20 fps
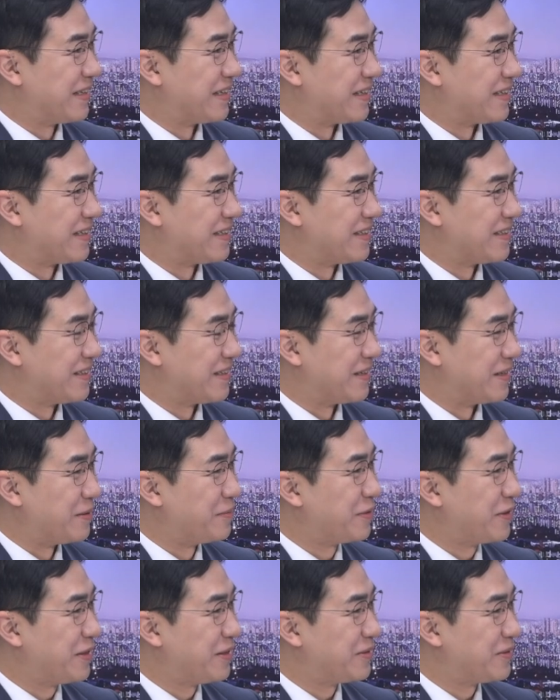네. 네,
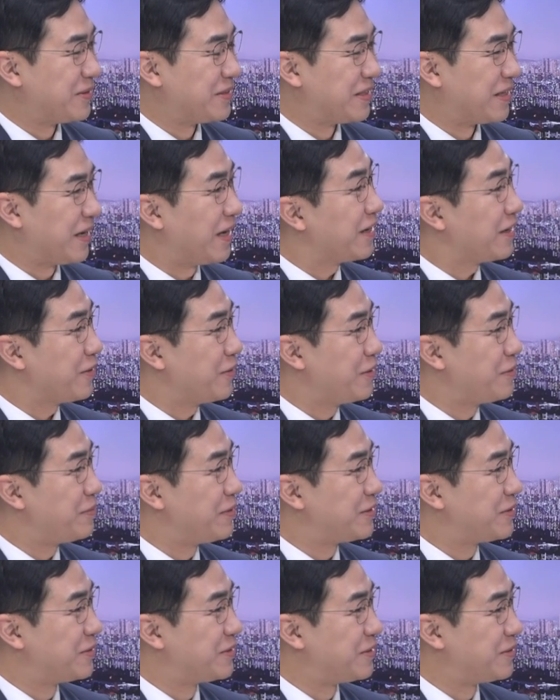이번에도 이게
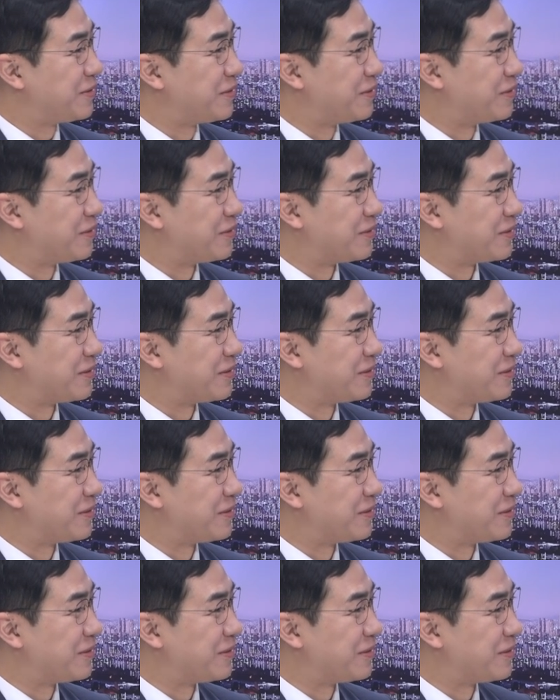하계올림픽 소식으로